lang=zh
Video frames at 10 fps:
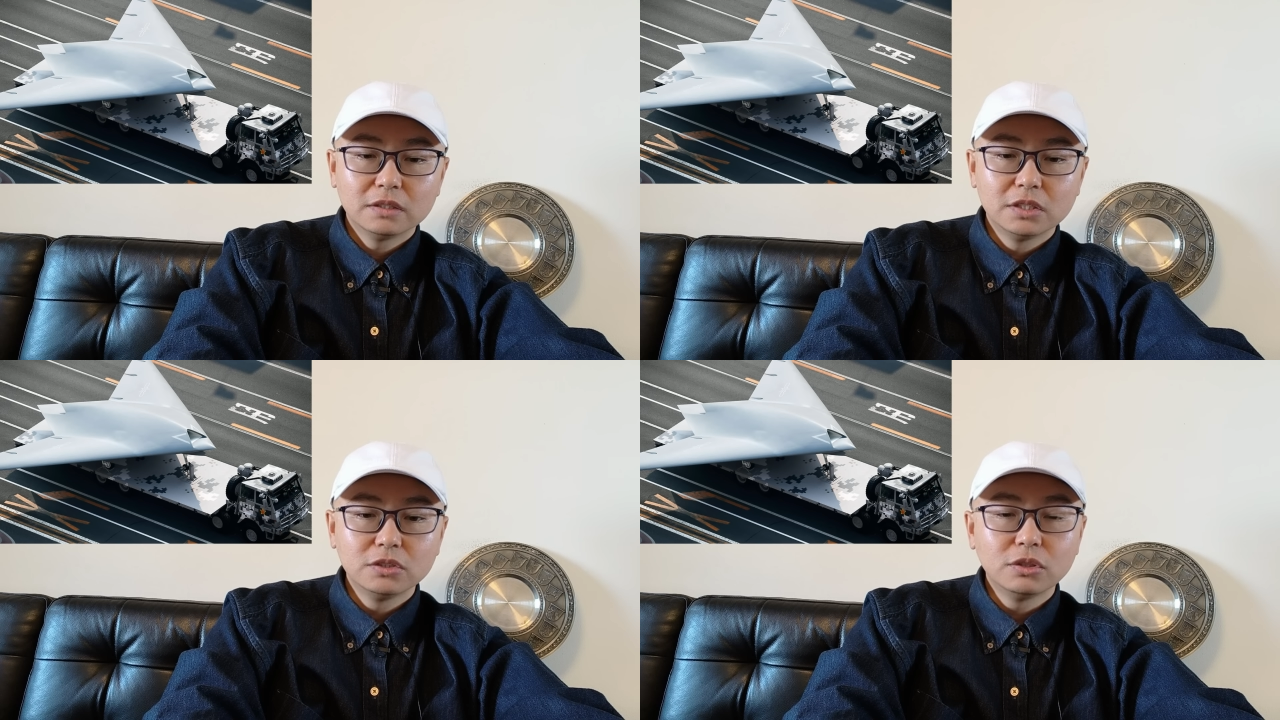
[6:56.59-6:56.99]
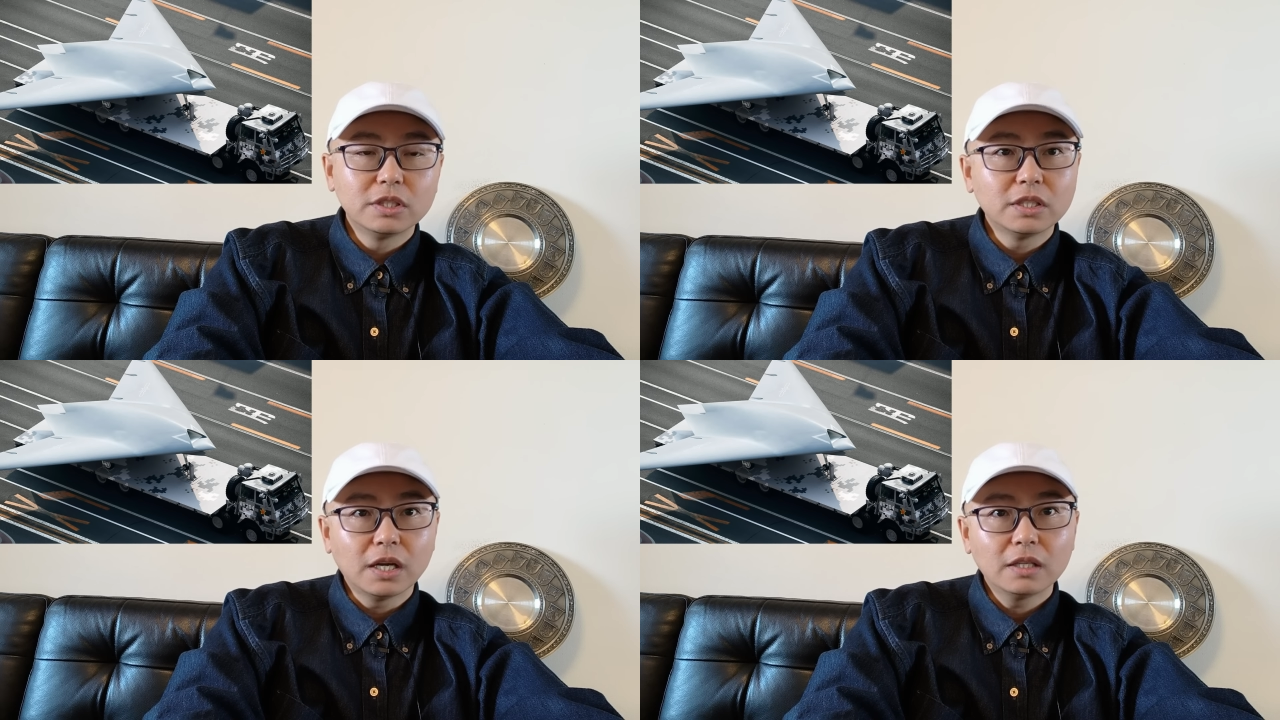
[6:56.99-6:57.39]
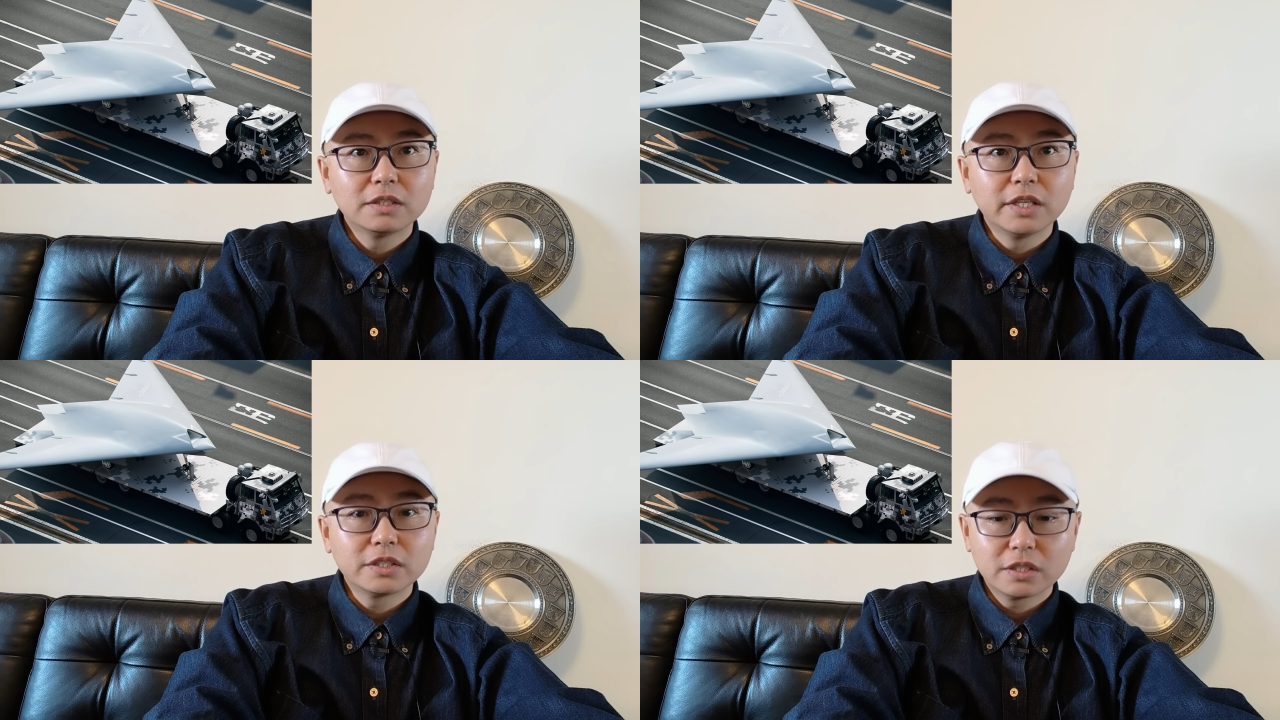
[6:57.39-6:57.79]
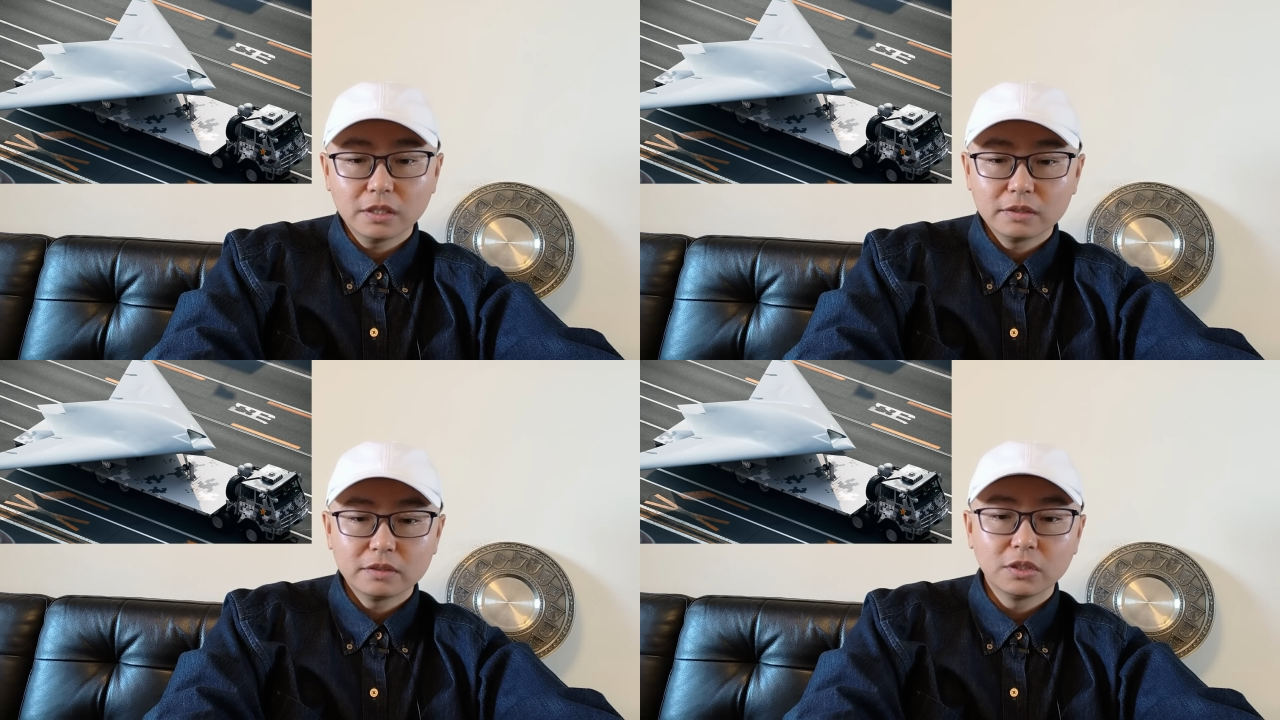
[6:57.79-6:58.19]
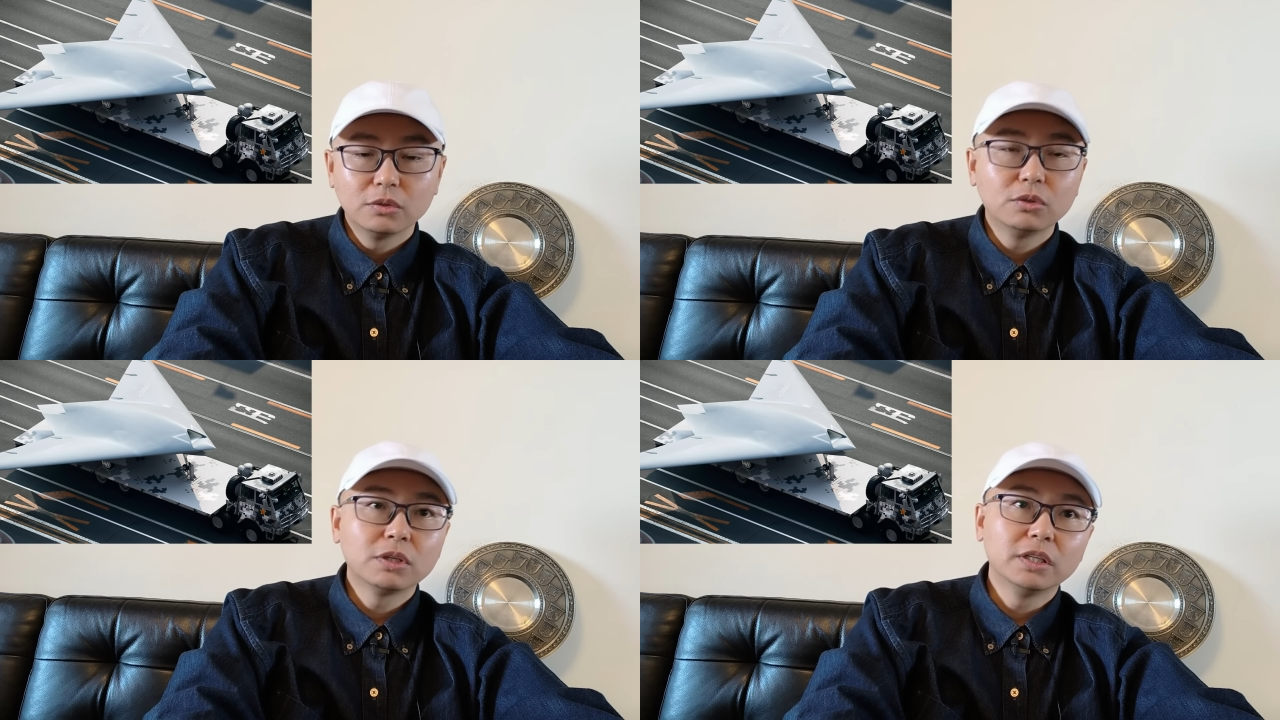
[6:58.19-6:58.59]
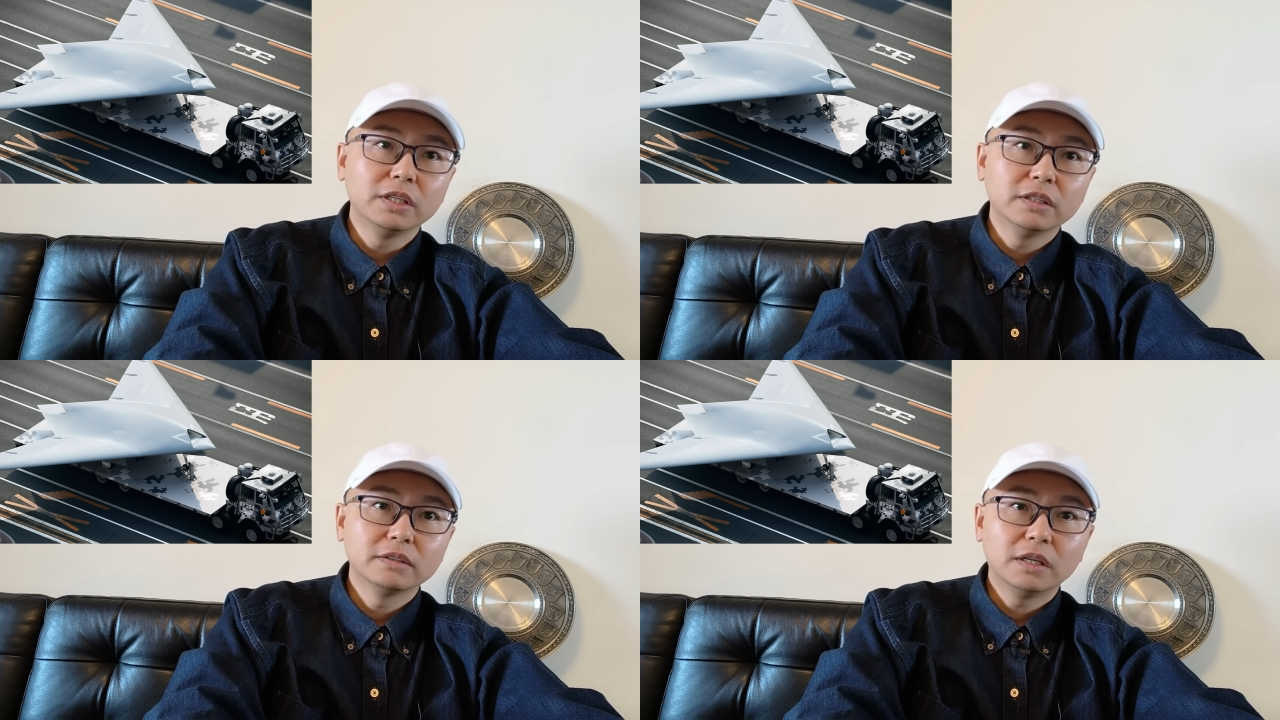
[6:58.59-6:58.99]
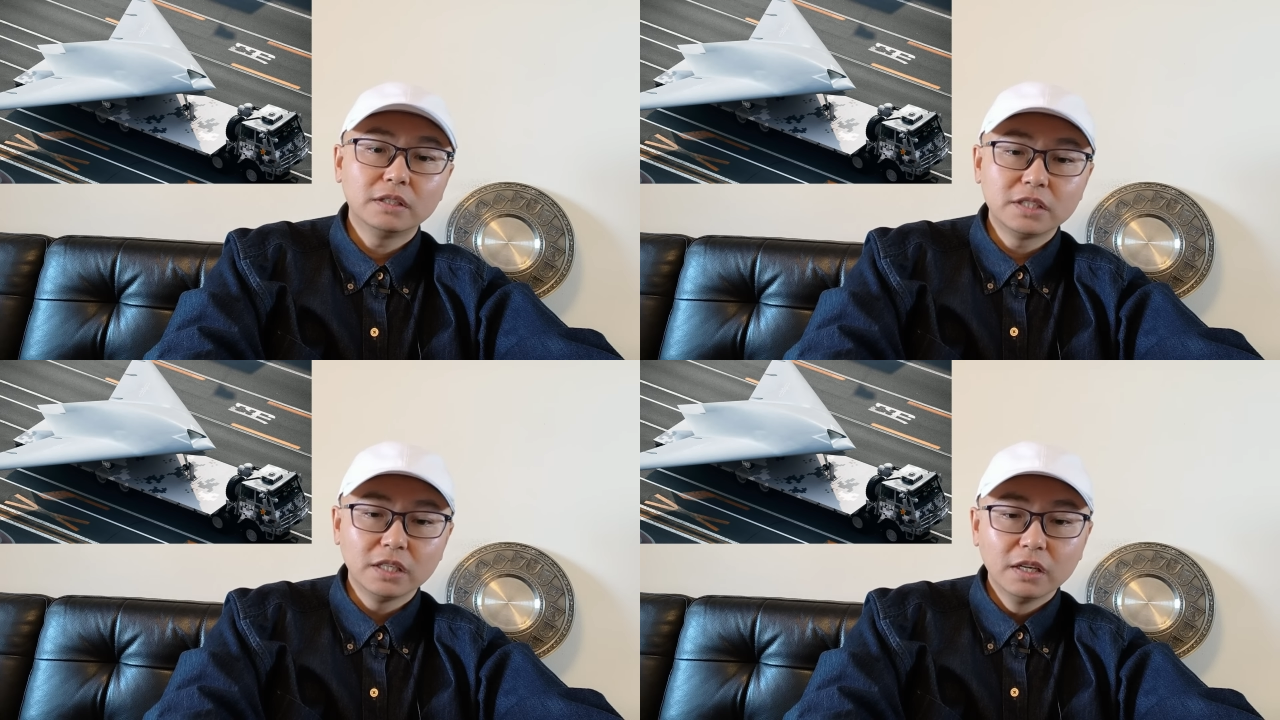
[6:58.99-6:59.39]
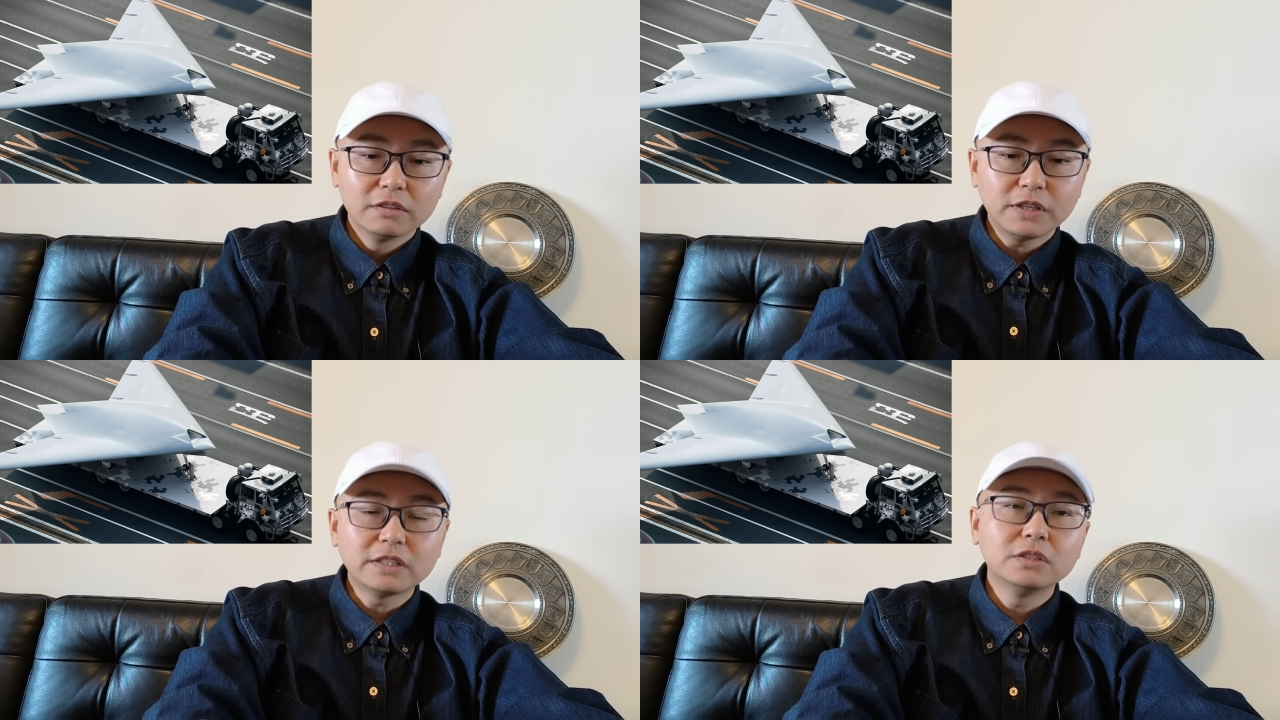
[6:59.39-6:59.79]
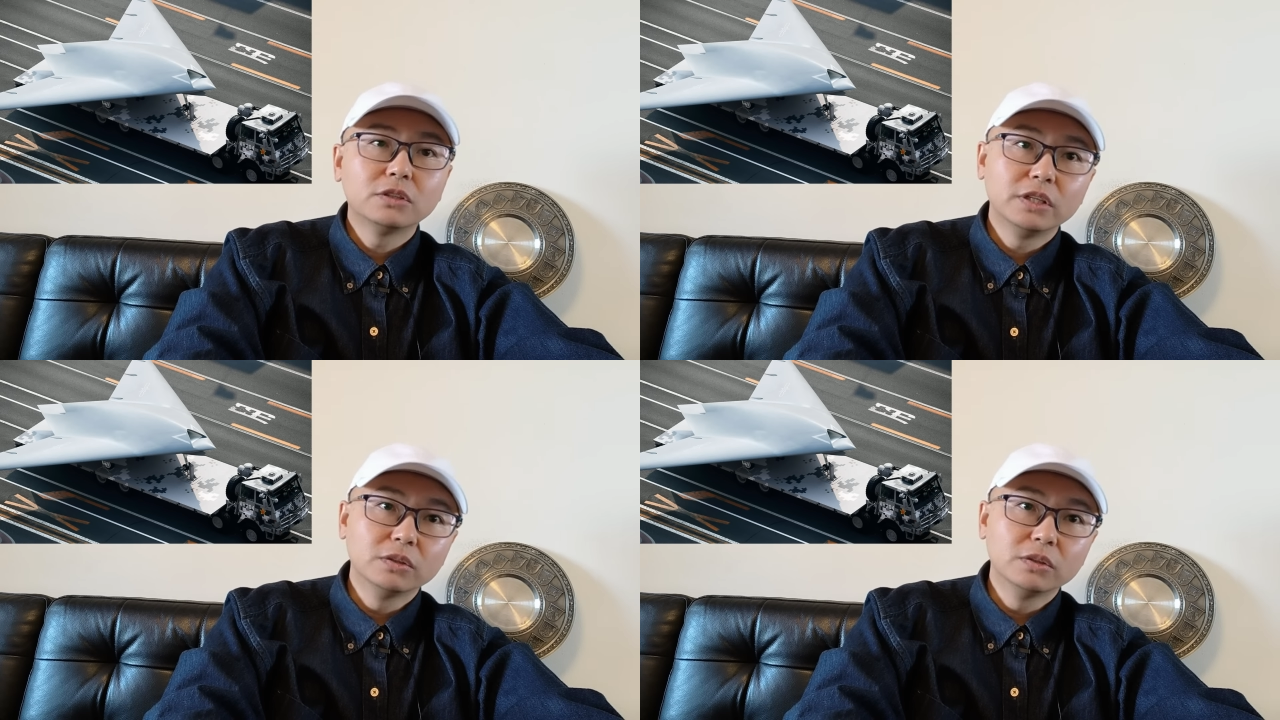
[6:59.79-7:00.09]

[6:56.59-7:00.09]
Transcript: 精确侦察、监视，这都有可以，而且发现就可